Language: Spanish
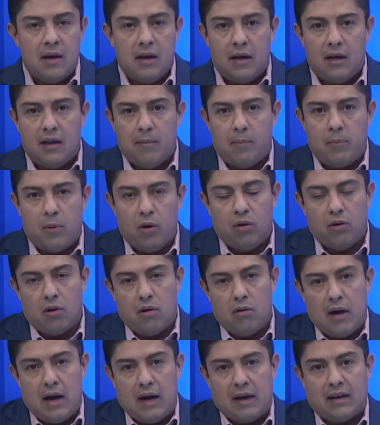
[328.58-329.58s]
y de
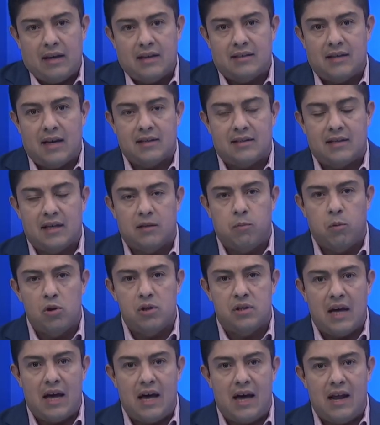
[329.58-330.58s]
pronto aquí se hace
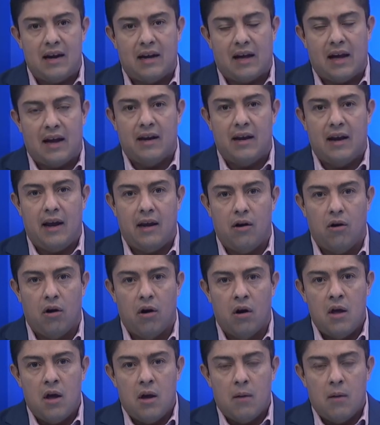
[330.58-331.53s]
expulsar, Carneiro